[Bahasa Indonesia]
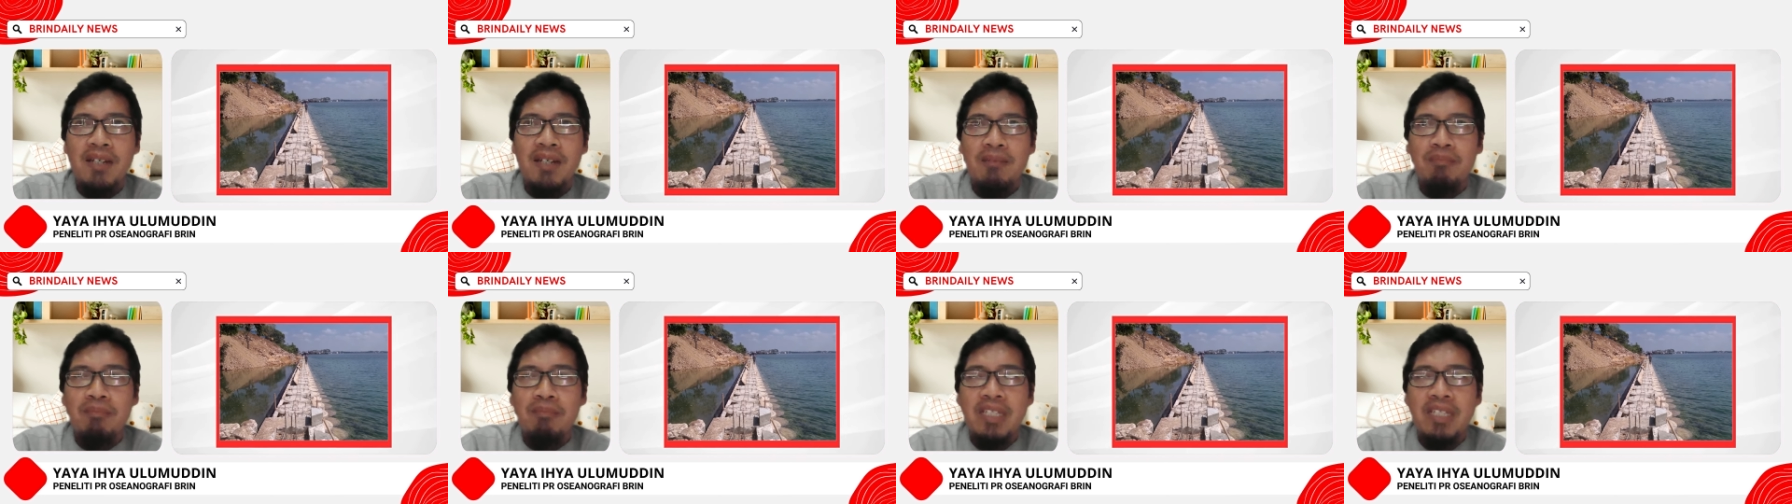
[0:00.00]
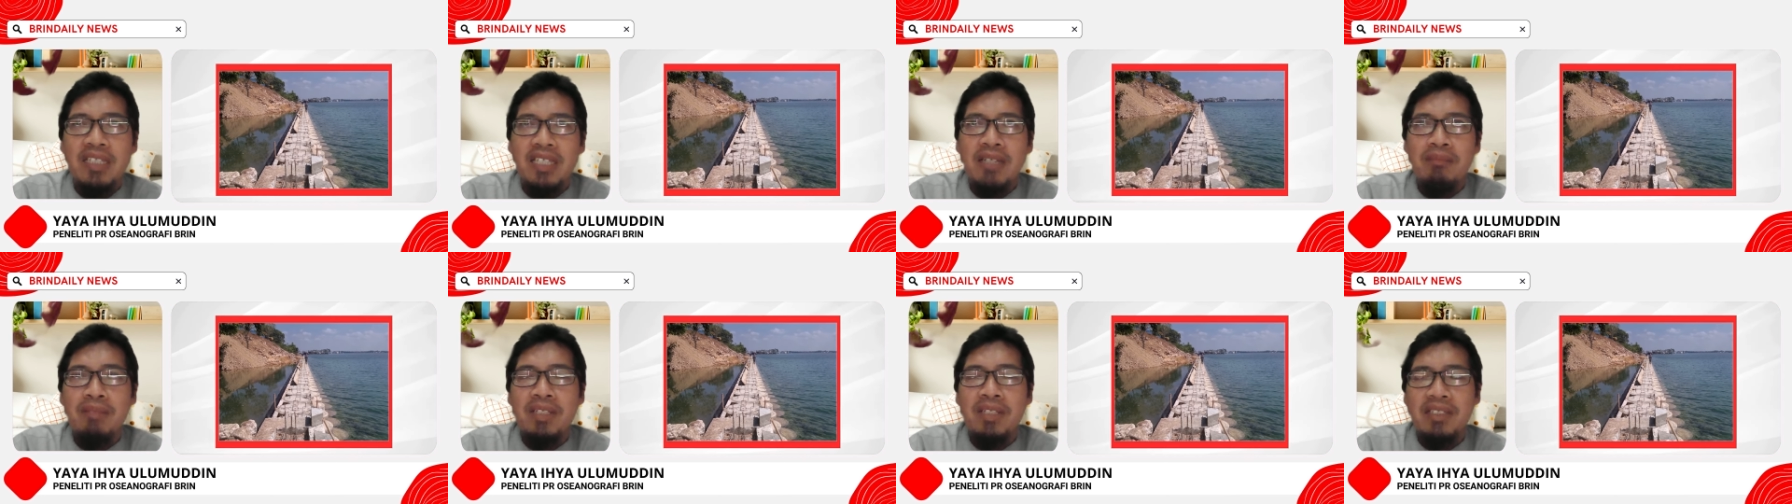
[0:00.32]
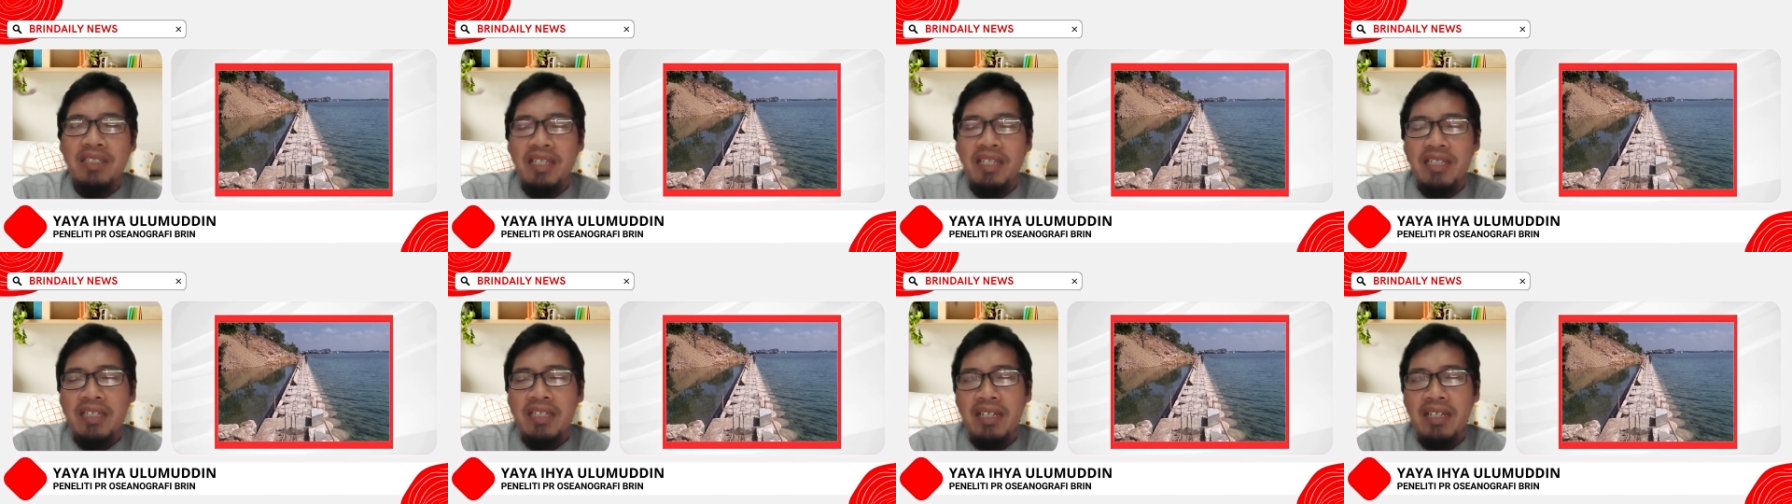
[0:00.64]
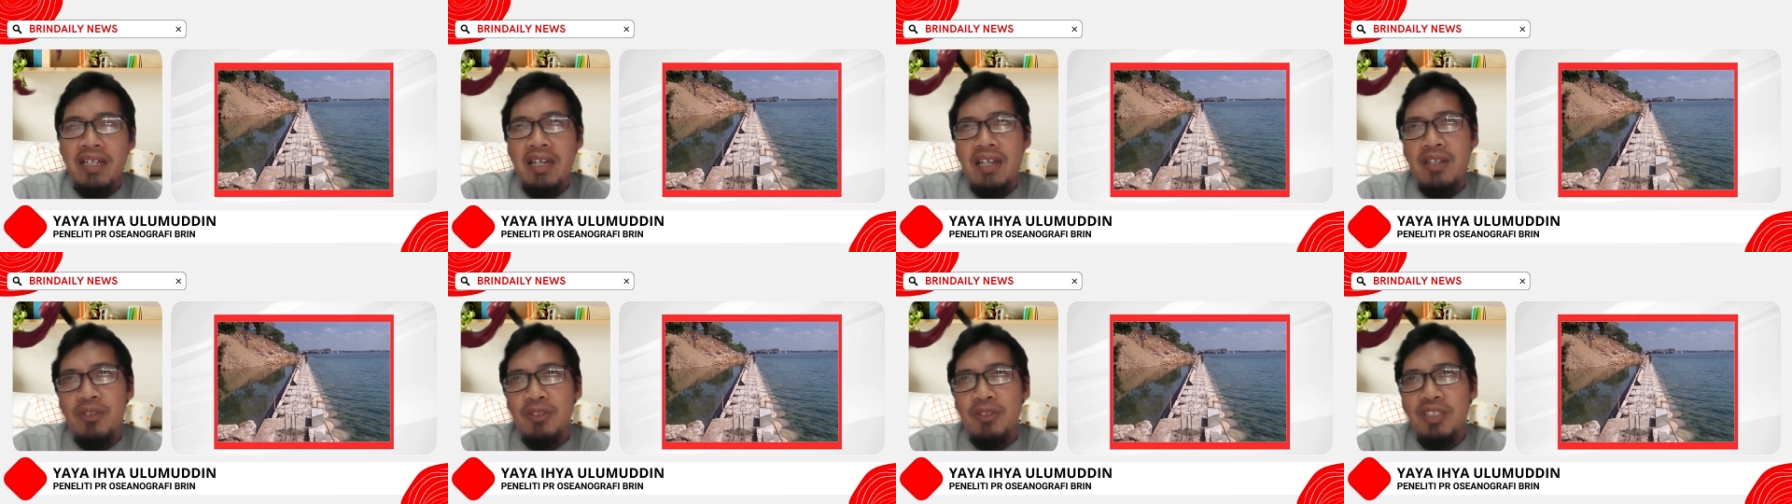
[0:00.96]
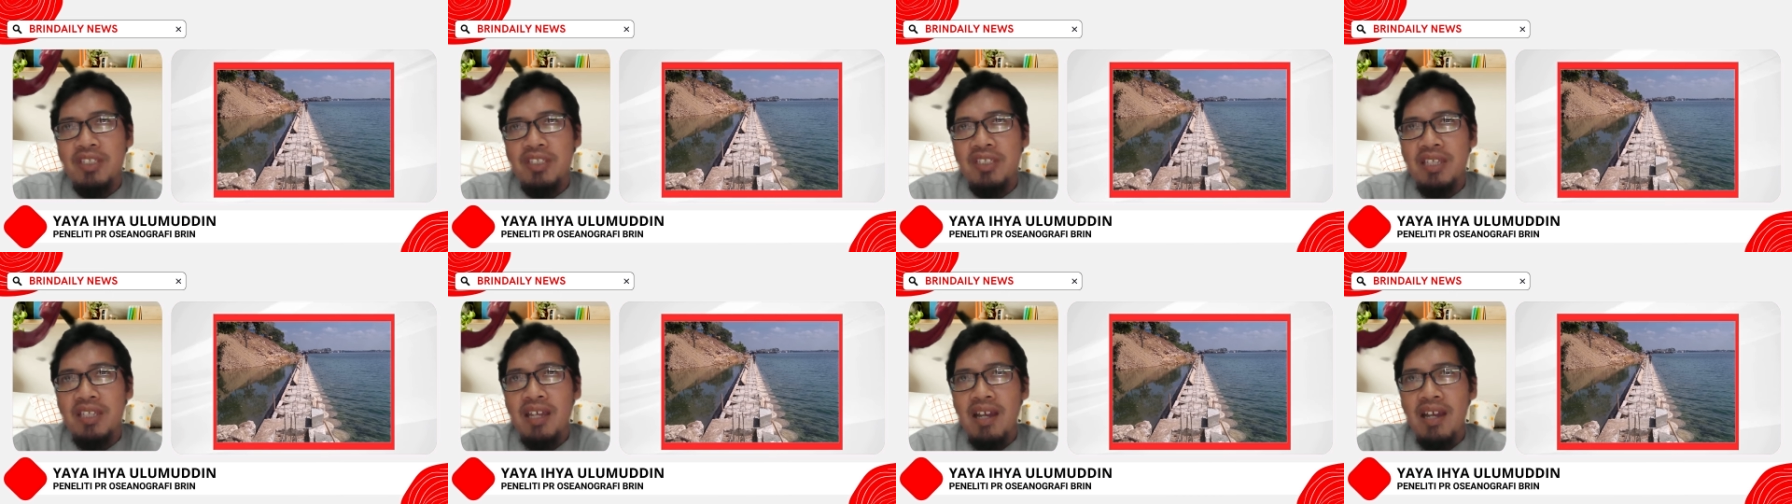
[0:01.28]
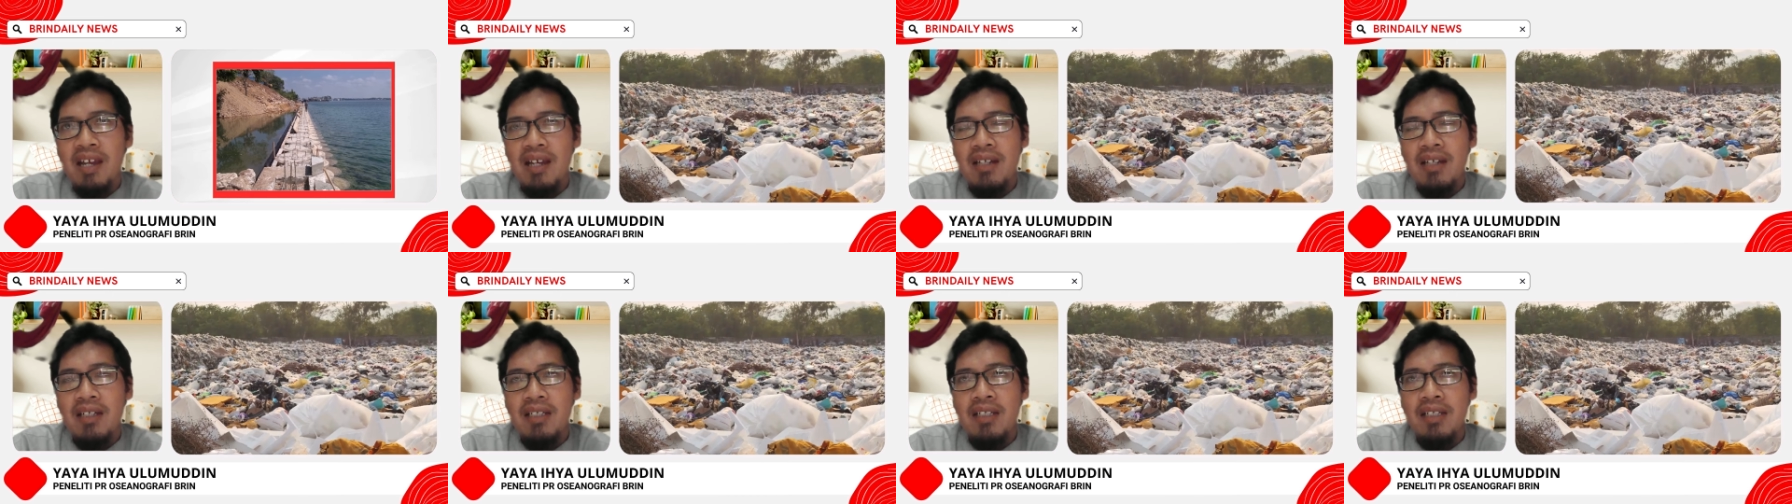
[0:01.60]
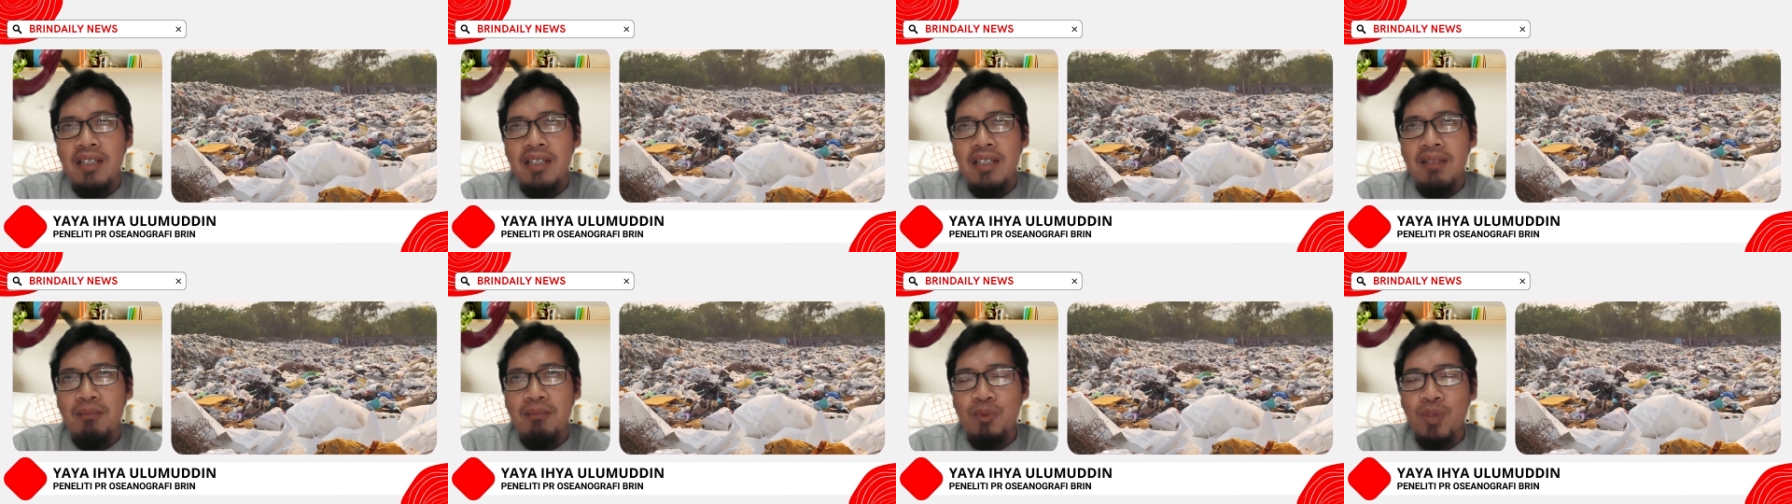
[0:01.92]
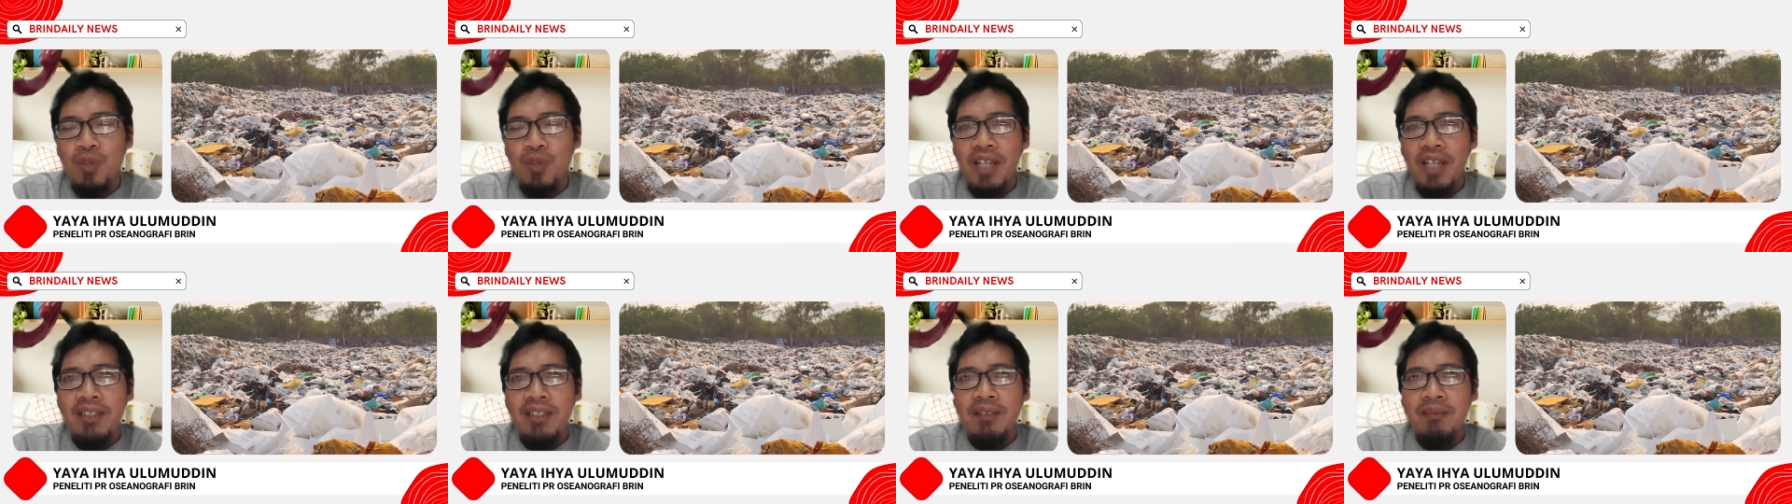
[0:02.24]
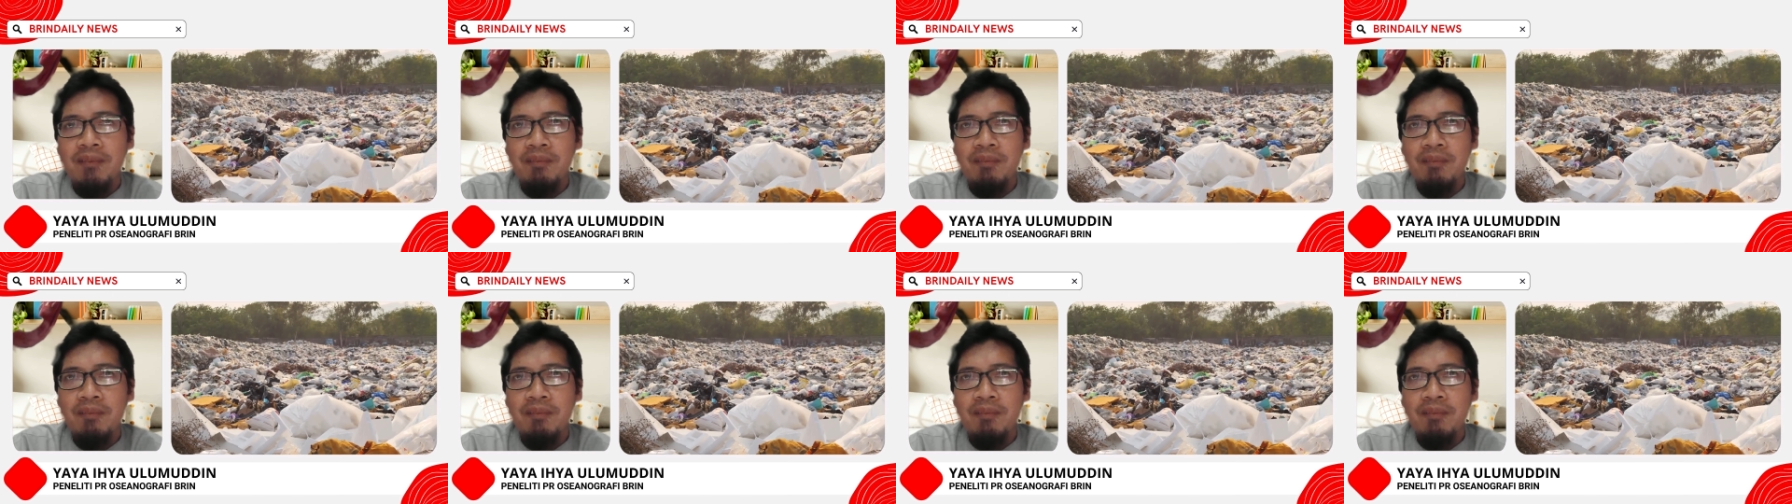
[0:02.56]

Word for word: bata-bata yang harus kita buat